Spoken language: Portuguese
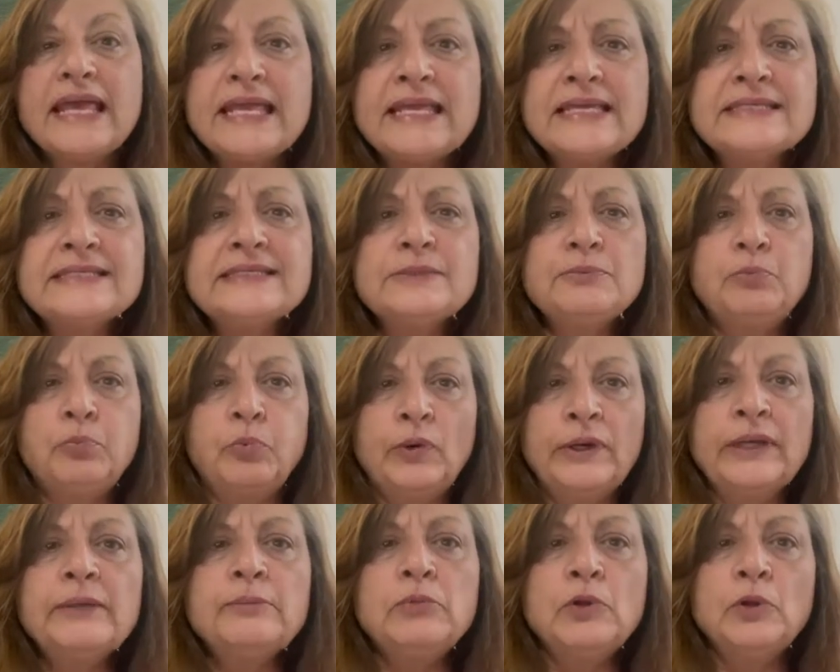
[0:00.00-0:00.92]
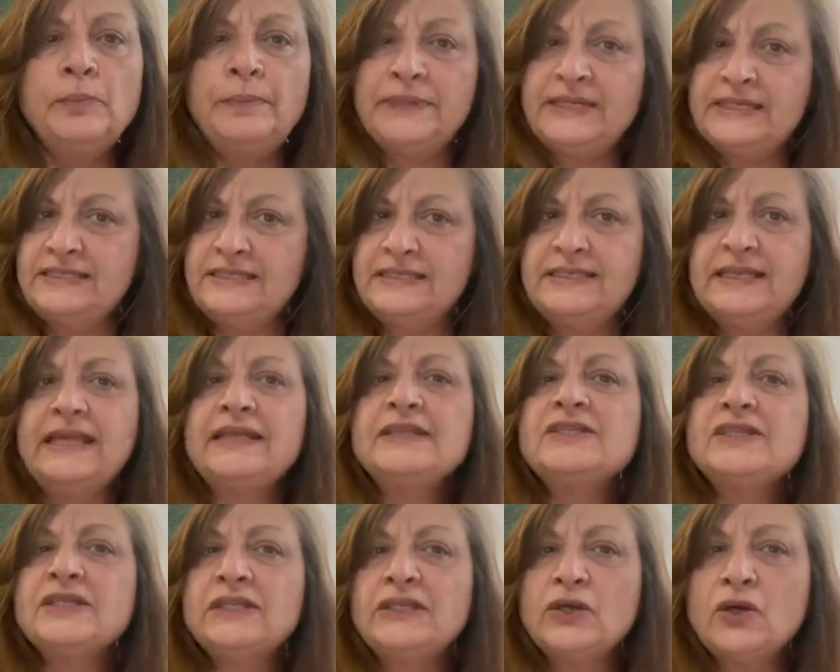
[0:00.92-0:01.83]
Esse povo,
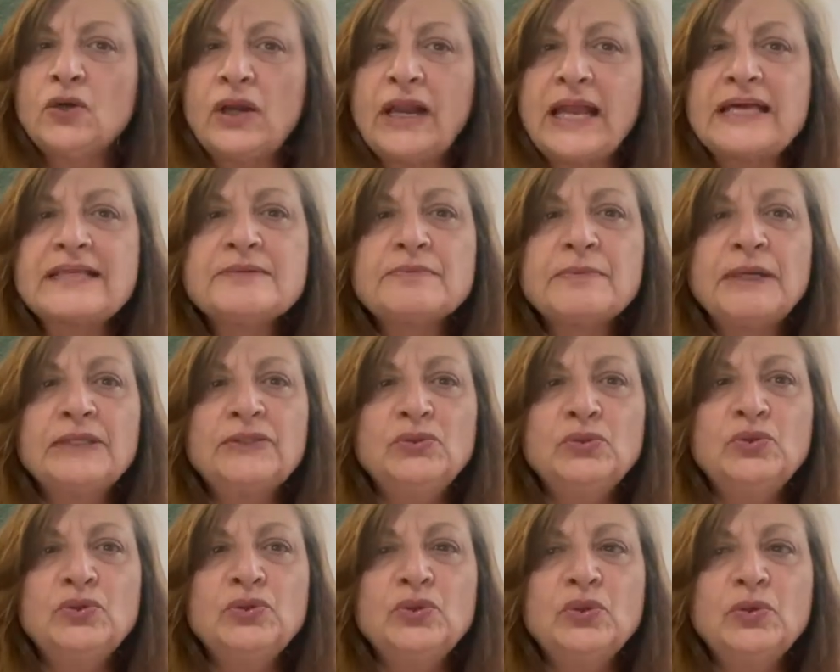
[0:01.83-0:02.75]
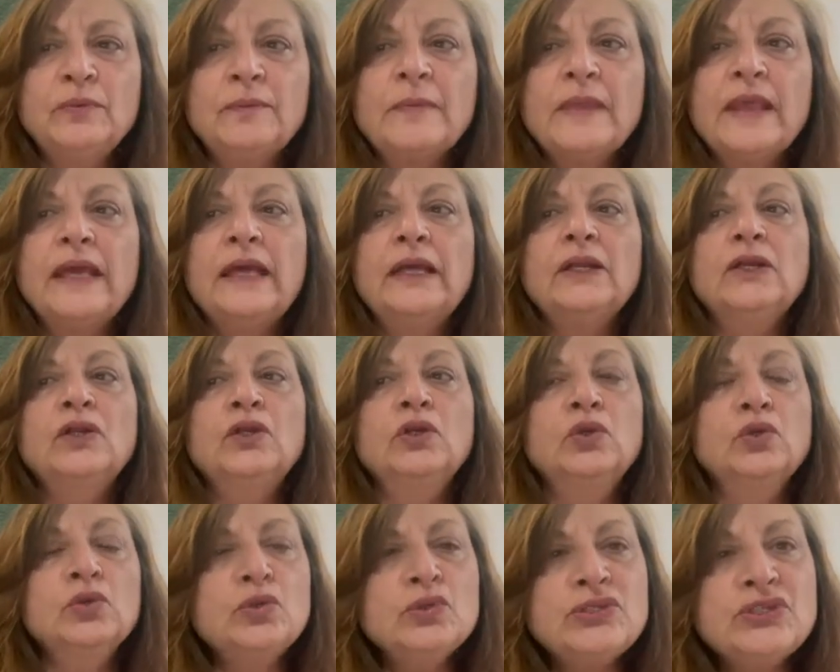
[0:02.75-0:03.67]
presidente Nicolás Maduro,
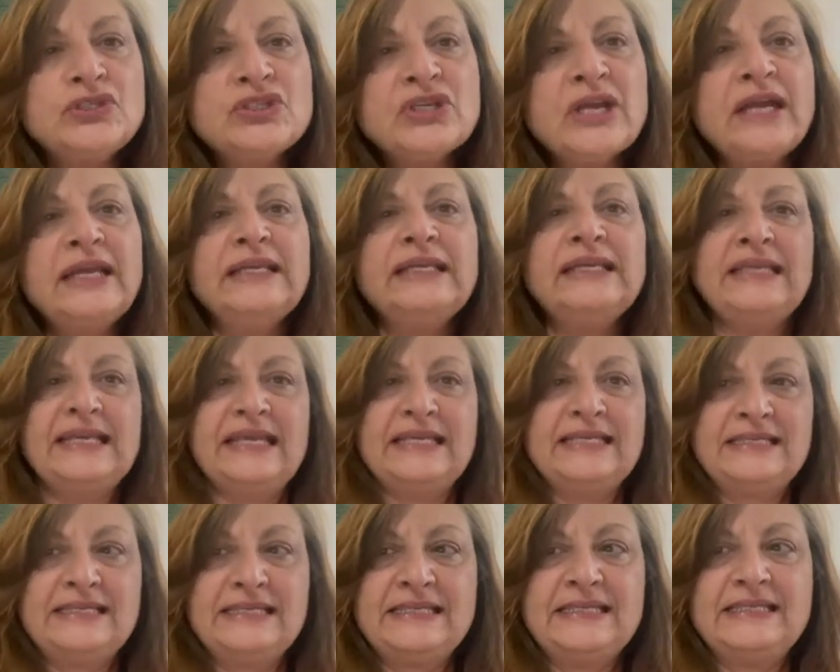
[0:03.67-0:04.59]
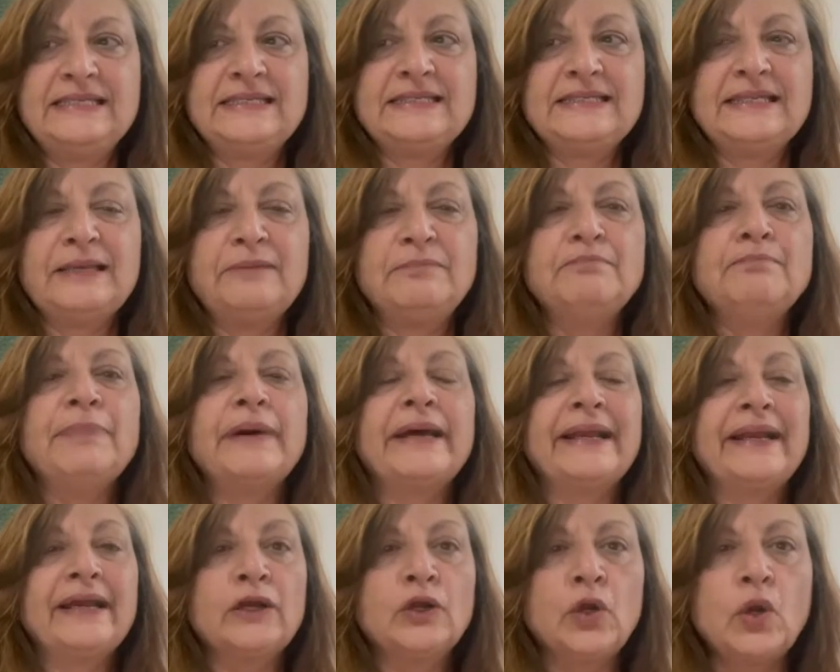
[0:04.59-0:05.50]
luta e resiste
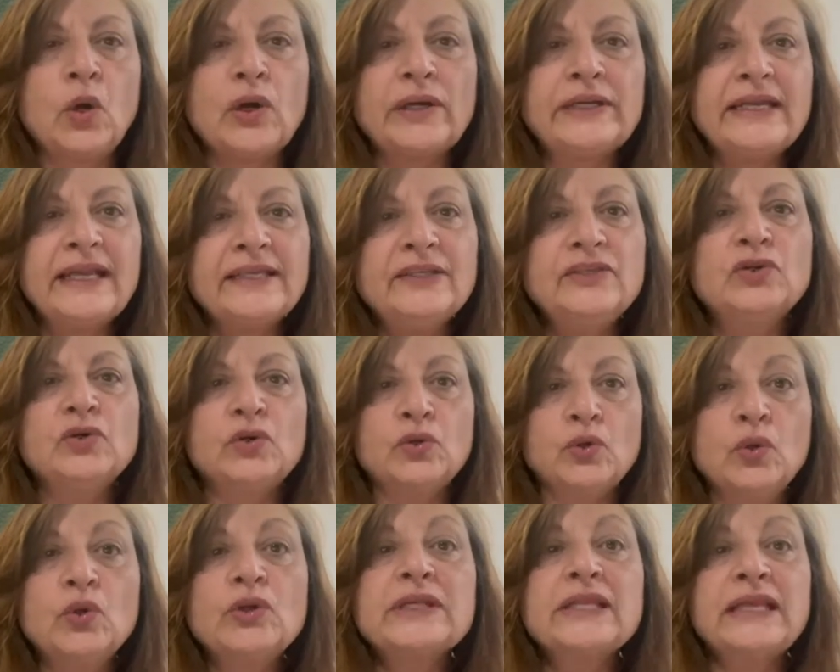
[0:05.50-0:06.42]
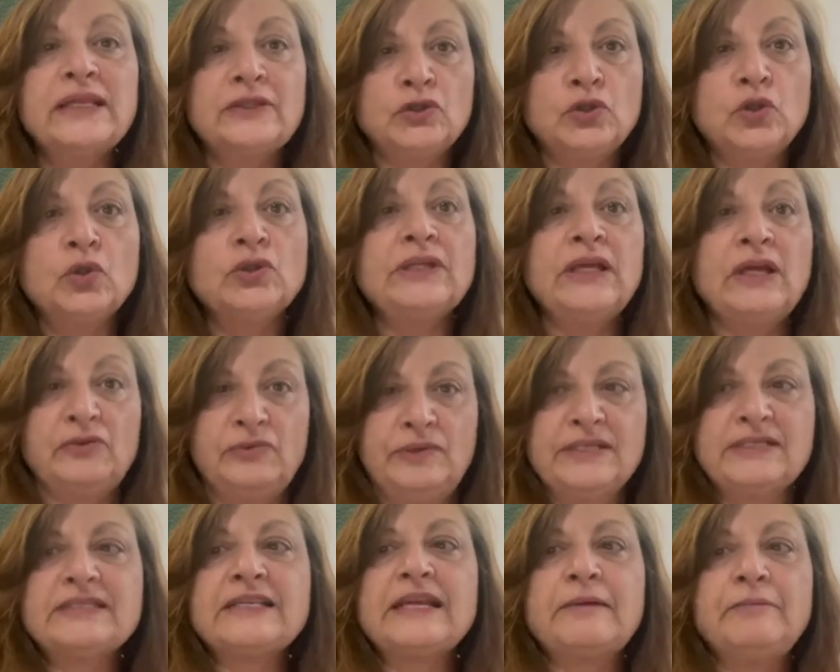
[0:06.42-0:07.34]
para a glória e honor de toda a
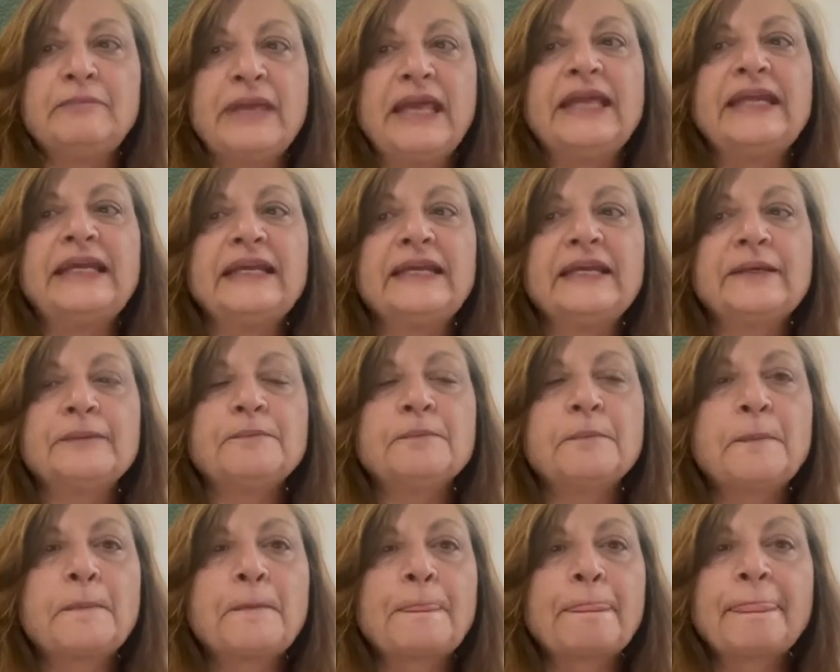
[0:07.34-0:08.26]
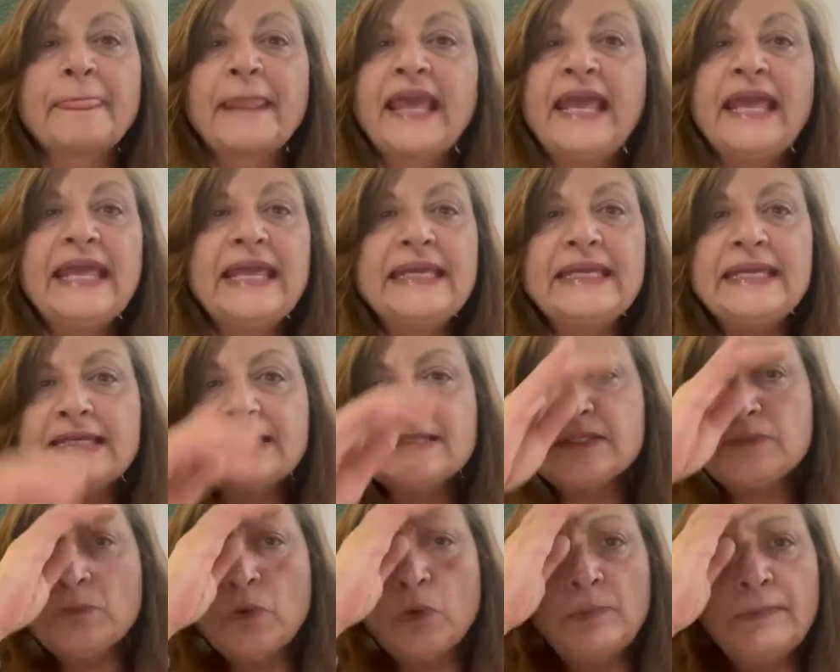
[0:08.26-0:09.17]
nossa América. E
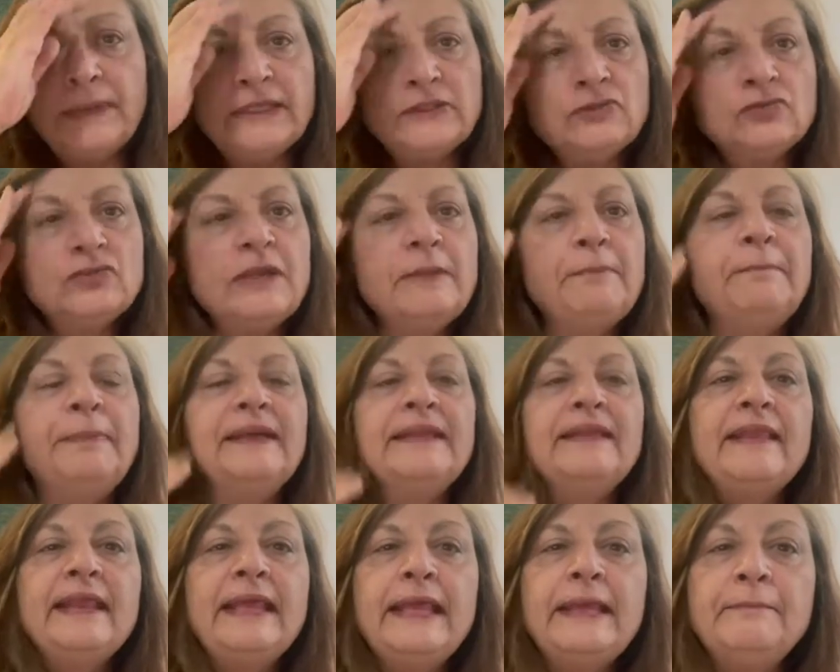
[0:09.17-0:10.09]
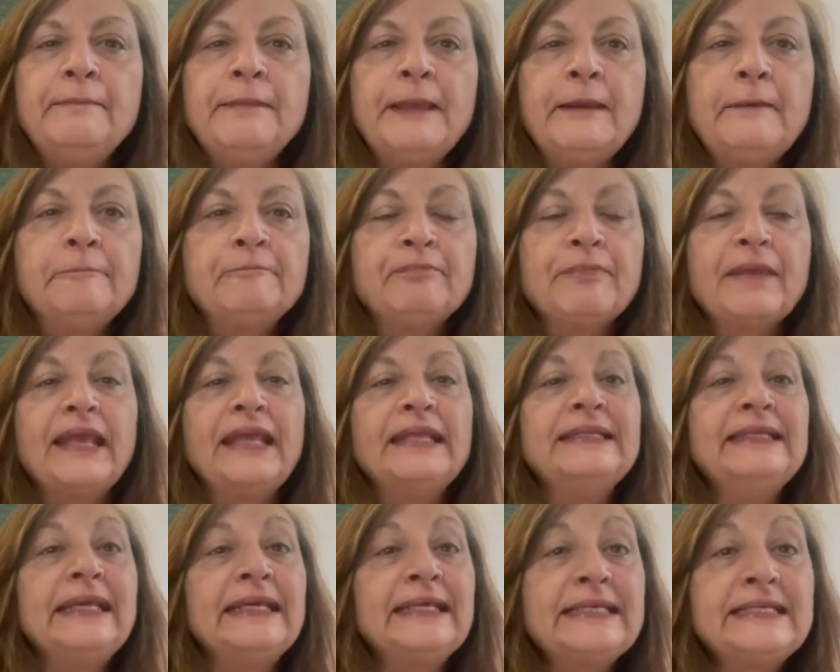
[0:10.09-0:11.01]
neste momento de pandemia,
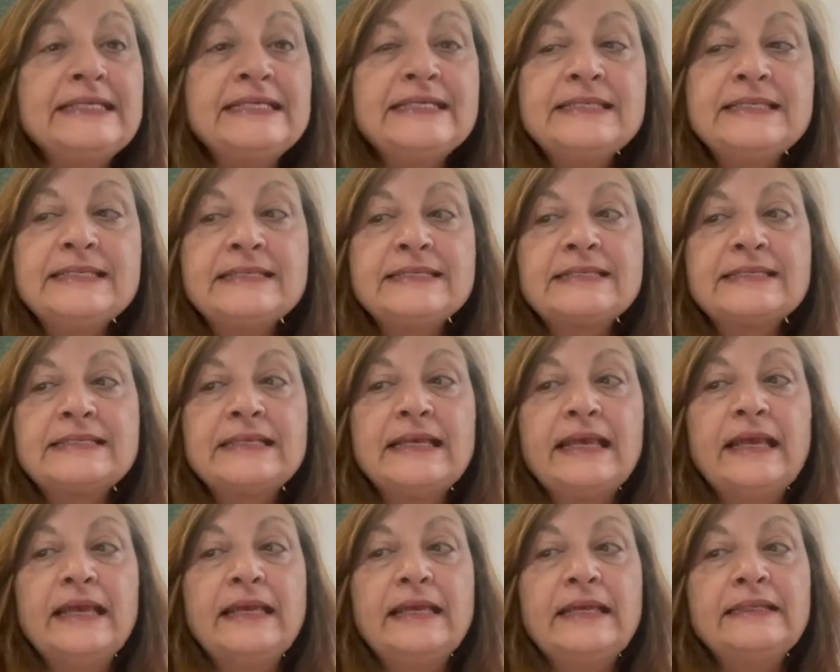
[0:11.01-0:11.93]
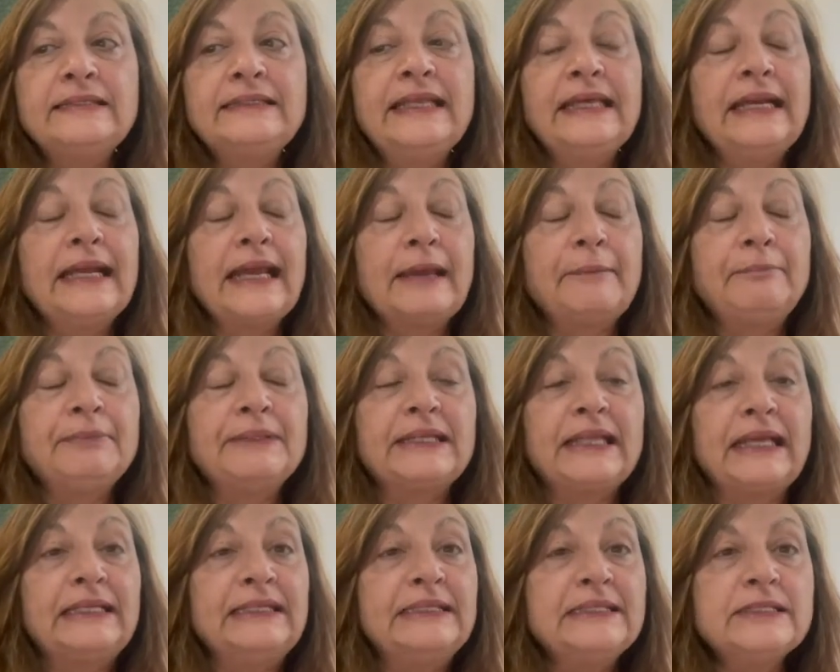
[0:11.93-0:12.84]
de crises do eh, del
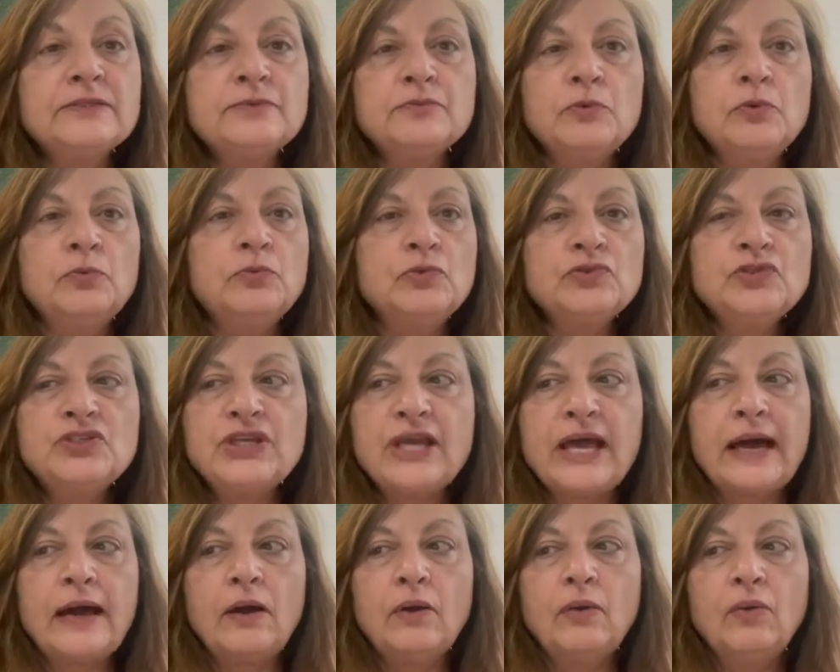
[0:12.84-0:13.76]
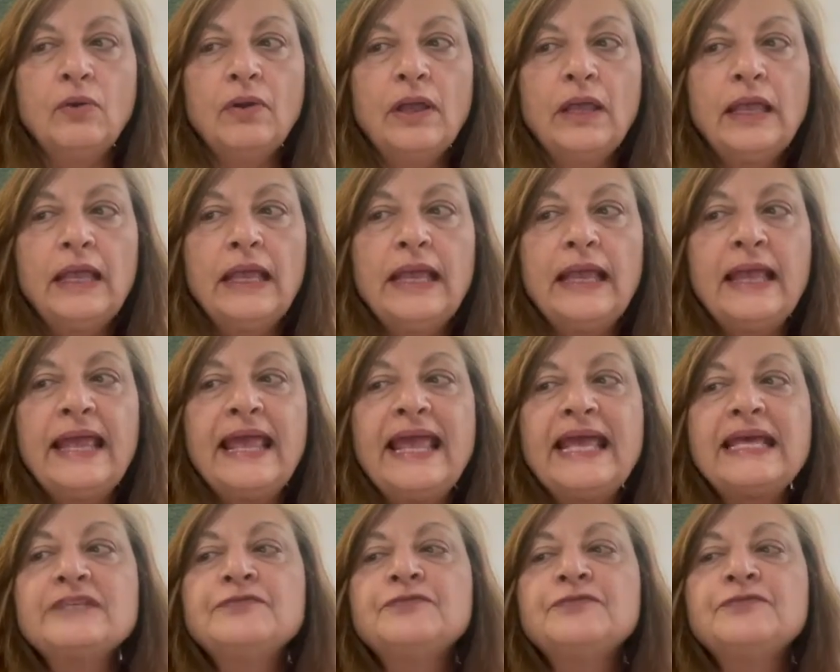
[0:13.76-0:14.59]
capitalismo mundial, é